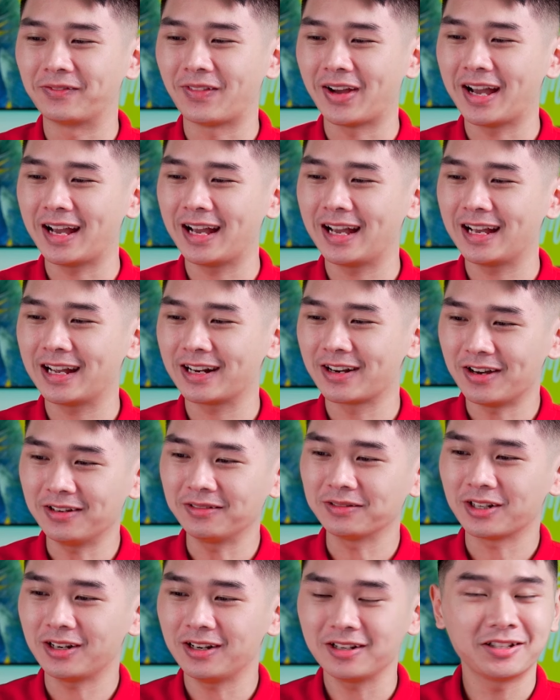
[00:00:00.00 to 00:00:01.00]
và
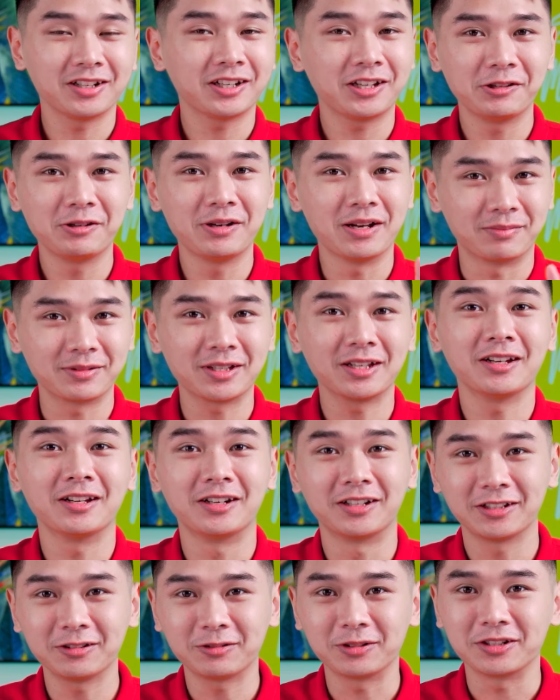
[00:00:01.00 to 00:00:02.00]
đó đó là những ưu điểm rất
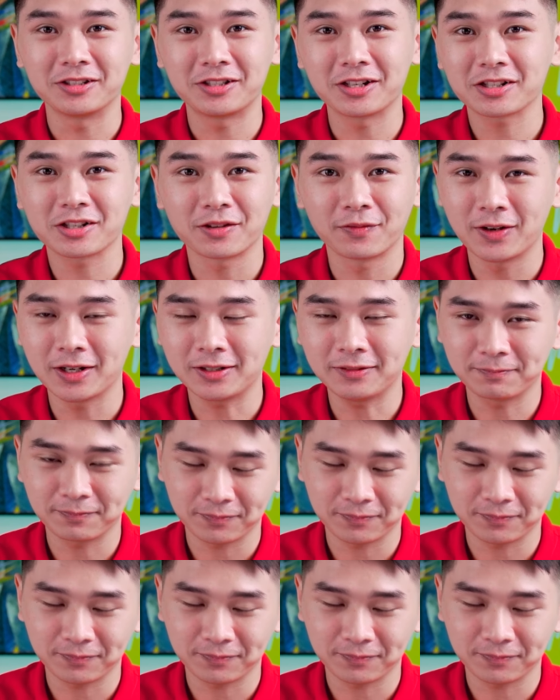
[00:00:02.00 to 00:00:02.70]
lớn của những chiếc Surface